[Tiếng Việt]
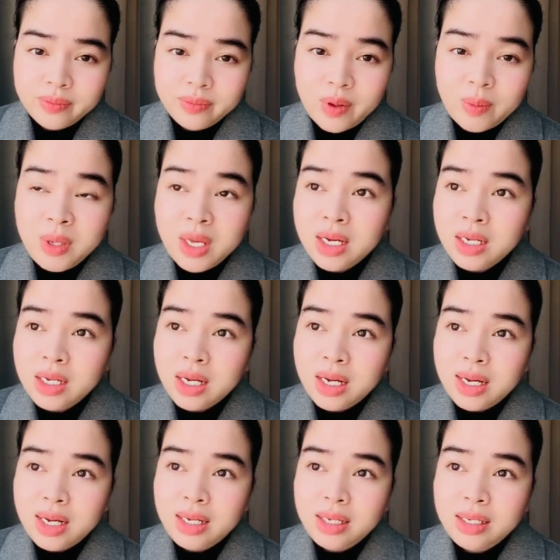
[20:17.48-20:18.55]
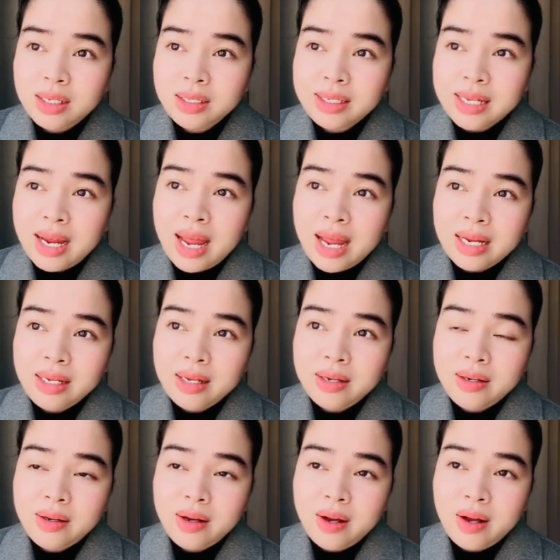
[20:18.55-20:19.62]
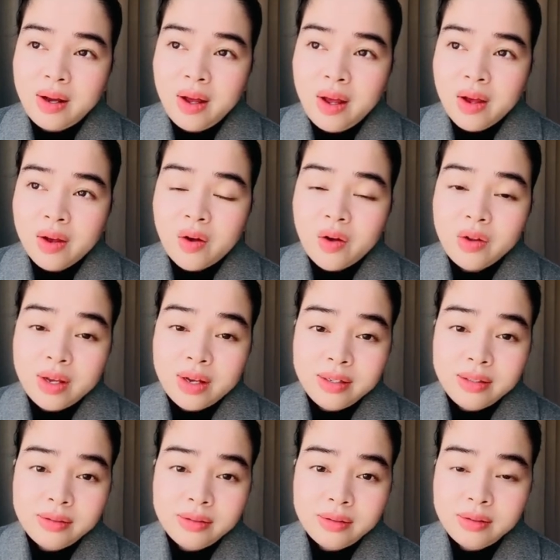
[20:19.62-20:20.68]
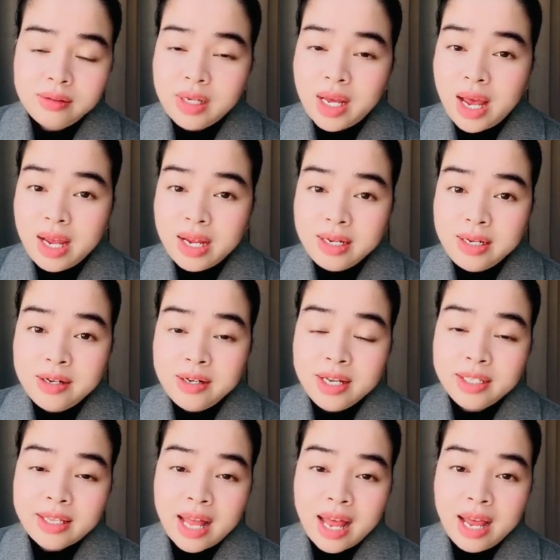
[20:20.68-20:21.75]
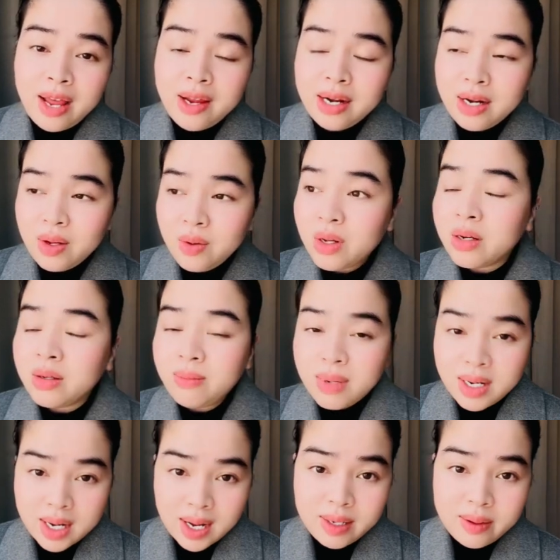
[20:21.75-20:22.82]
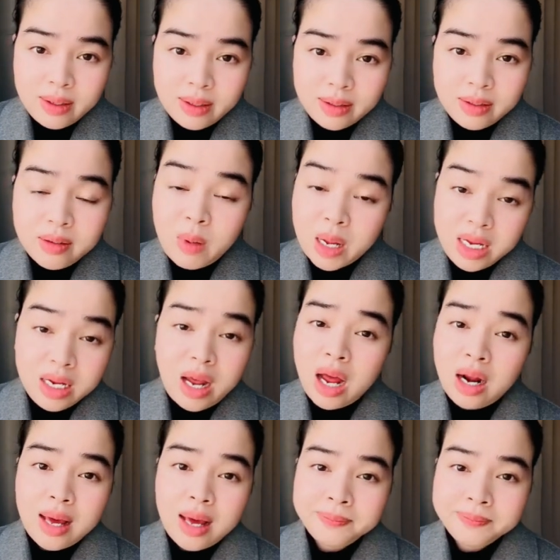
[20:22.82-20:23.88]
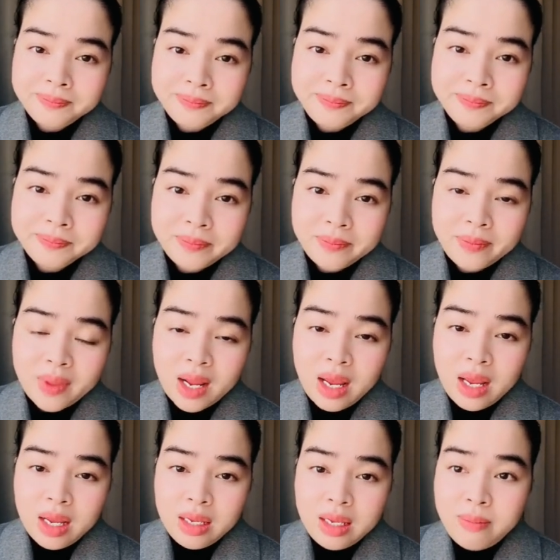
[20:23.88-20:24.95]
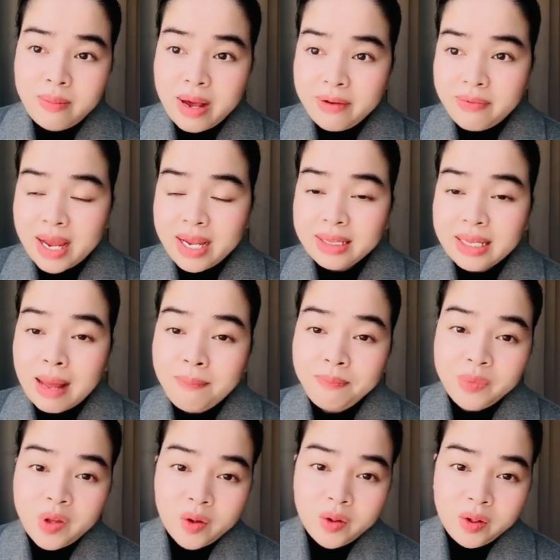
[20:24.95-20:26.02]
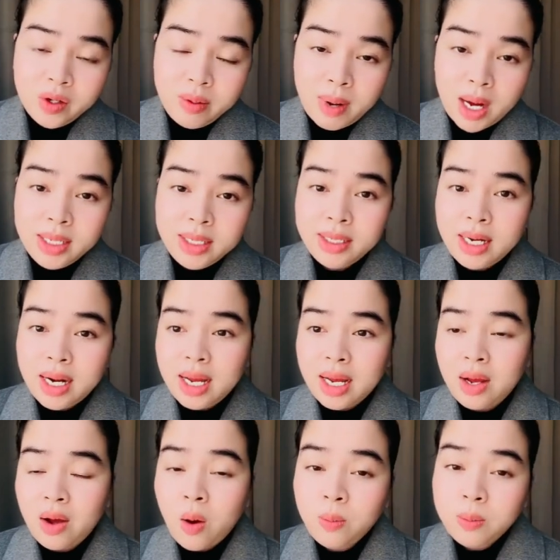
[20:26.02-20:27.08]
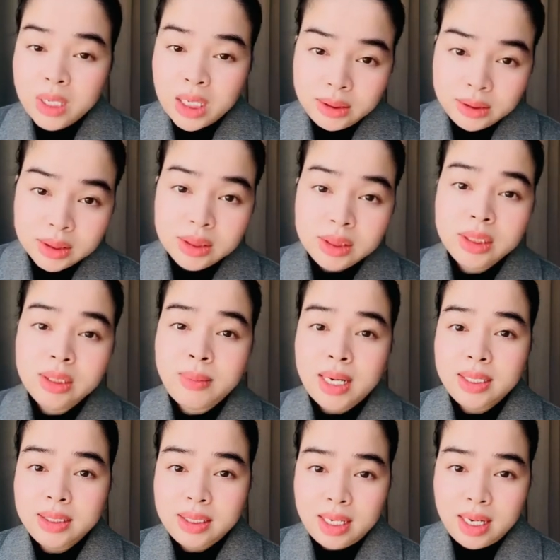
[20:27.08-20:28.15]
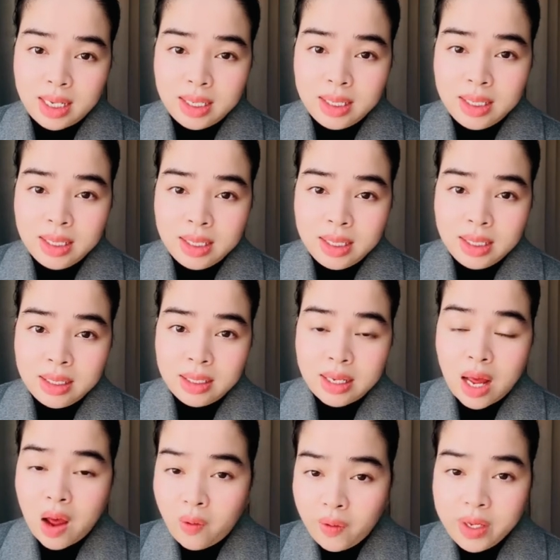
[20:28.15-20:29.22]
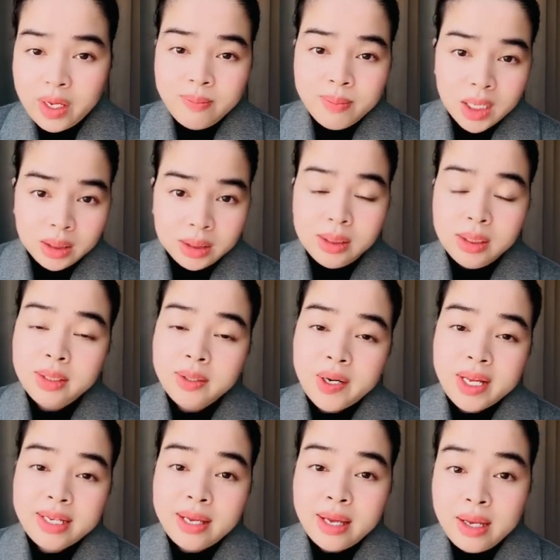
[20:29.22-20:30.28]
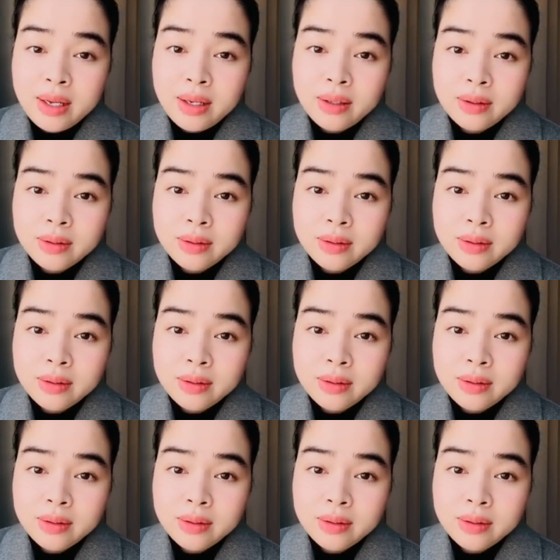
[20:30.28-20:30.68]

giống như ờ, chẳng hạn như ờ, có những nghề như y tá hay điều dưỡng bên này nước mỹ con lắm nhưng mà phải tắm cho người bệnh nè hốt cức cho người bệnh nè ói mửa rồi này kia